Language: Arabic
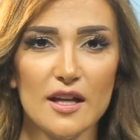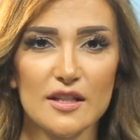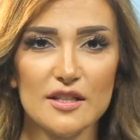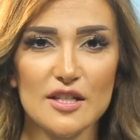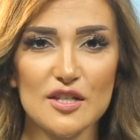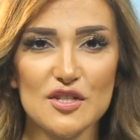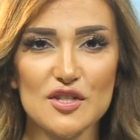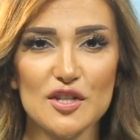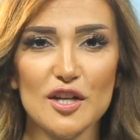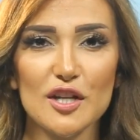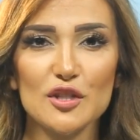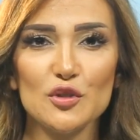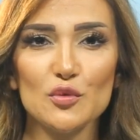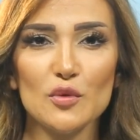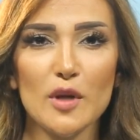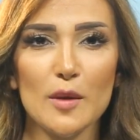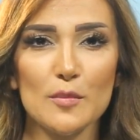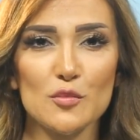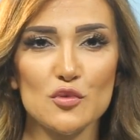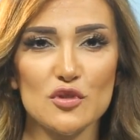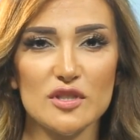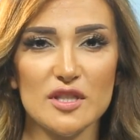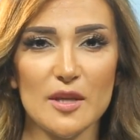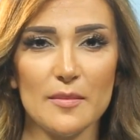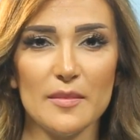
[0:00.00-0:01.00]
نشرتنا
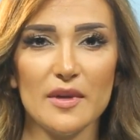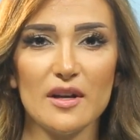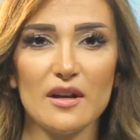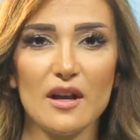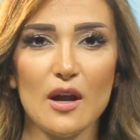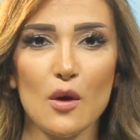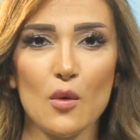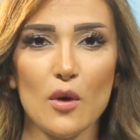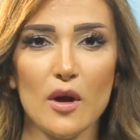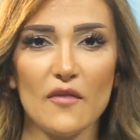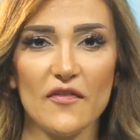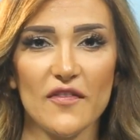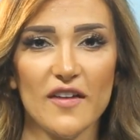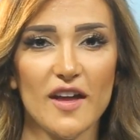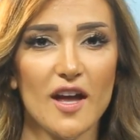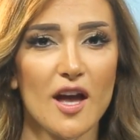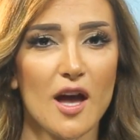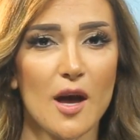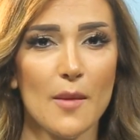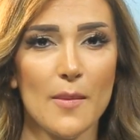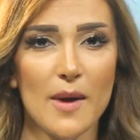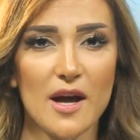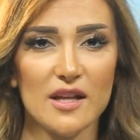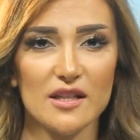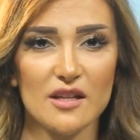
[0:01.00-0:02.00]
مستمرة
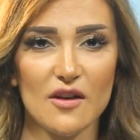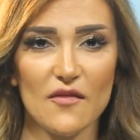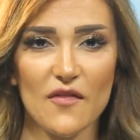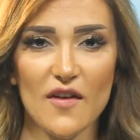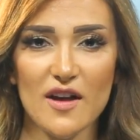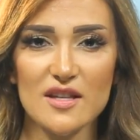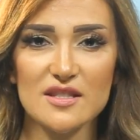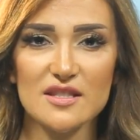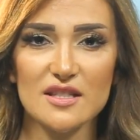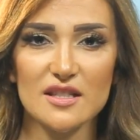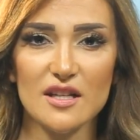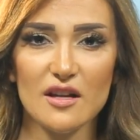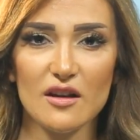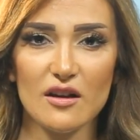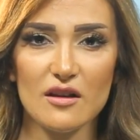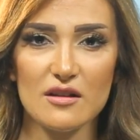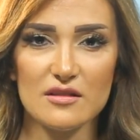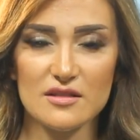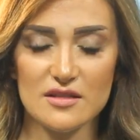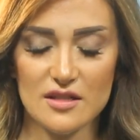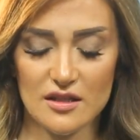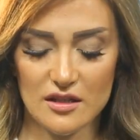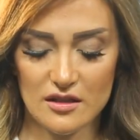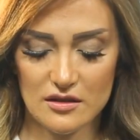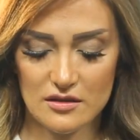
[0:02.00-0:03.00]
وفيها بعد فاصل
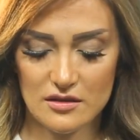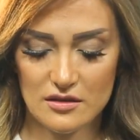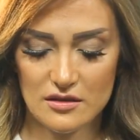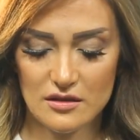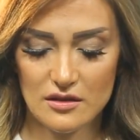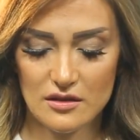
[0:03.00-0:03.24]
قصير